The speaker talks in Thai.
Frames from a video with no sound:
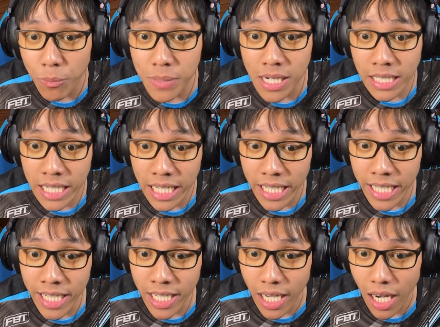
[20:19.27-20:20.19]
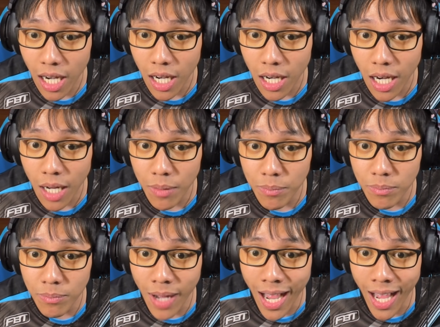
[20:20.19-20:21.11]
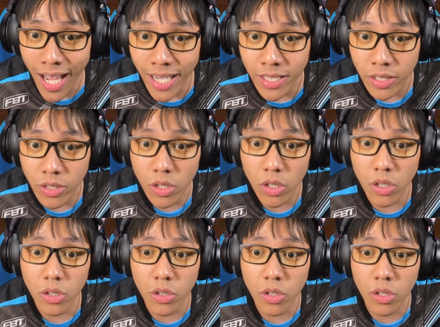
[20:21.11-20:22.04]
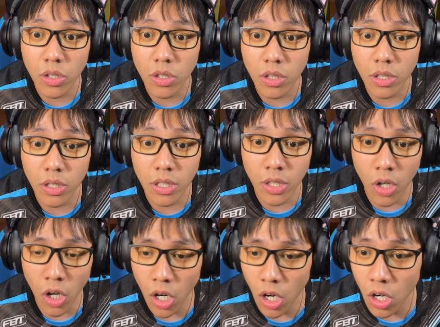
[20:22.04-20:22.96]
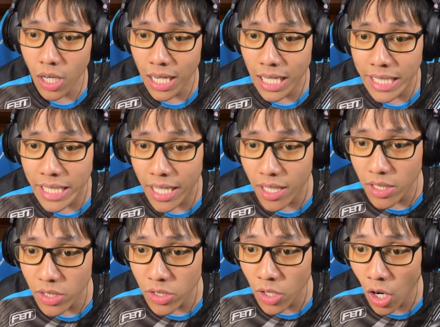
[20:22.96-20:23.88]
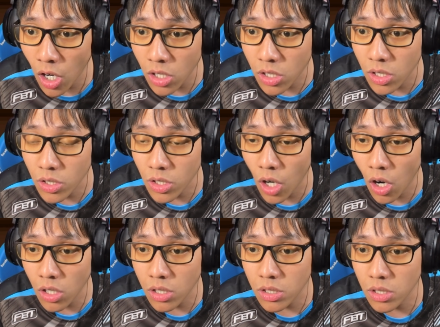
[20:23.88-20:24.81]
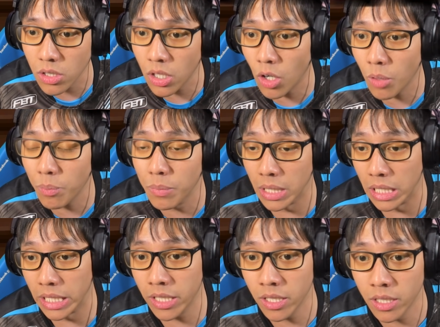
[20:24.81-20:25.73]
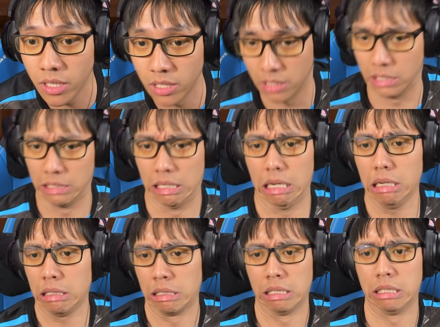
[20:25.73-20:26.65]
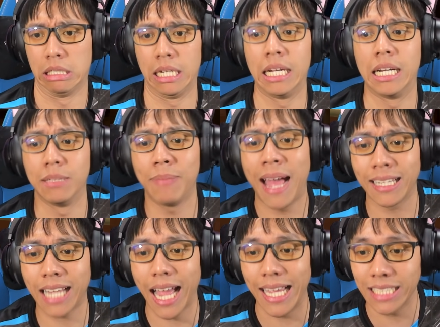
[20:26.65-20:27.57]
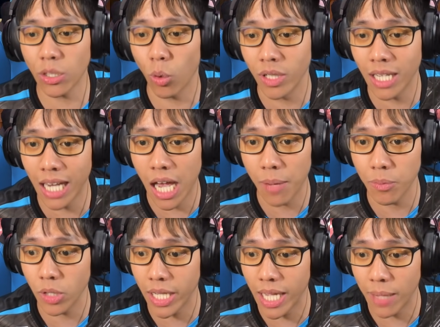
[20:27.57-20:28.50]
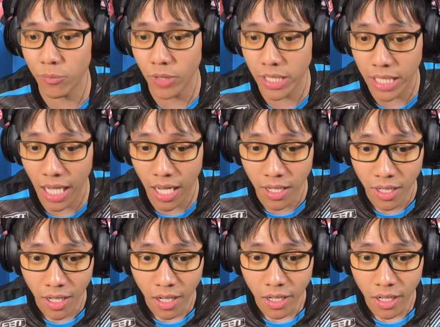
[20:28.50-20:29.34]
ยของเมืองนี้ บ้าน ดอกอะไรเนี่ยด็อกด็อกด็อกเหมยฮะเออบ้านใครสักคนนั่นแหละครับโอเคครับสวัสดีฮะ